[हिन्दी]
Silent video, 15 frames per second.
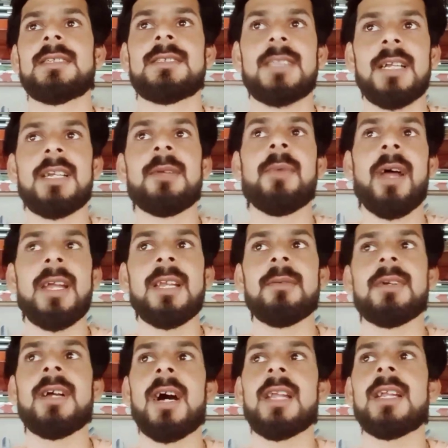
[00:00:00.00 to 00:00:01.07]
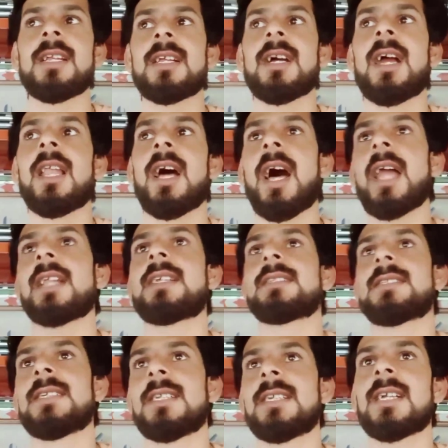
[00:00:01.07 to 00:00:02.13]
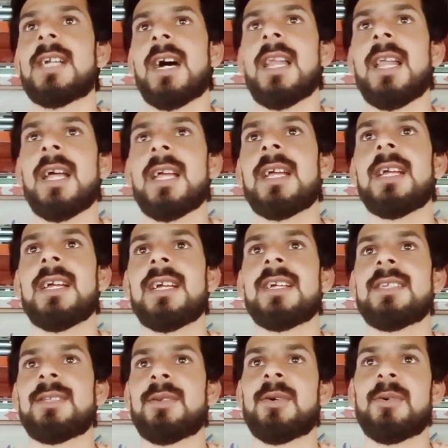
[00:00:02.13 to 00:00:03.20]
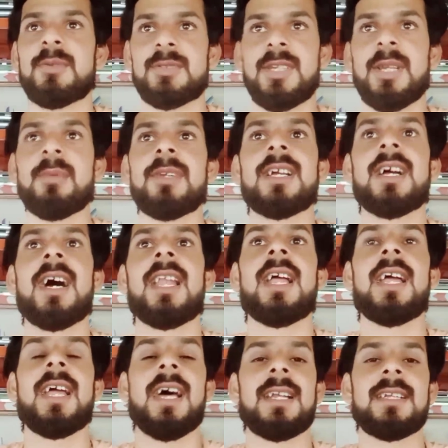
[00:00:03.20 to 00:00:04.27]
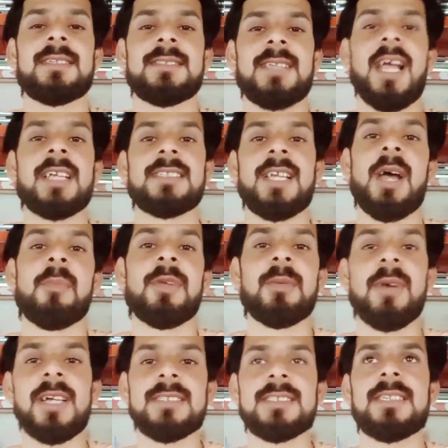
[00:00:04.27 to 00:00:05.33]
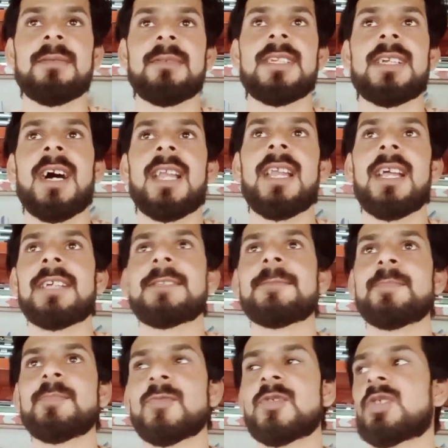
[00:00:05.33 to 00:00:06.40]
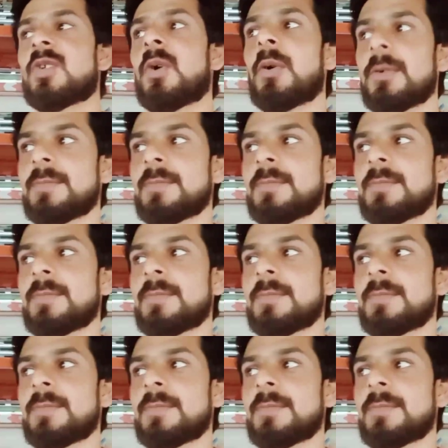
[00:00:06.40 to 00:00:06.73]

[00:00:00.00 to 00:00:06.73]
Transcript: सेठी भाई ने भी गाना निकाला हर किसी ने निकाला है तो उसने भी निकाला है यार ऐसे आमिर माजिद ने भी निकाला है सो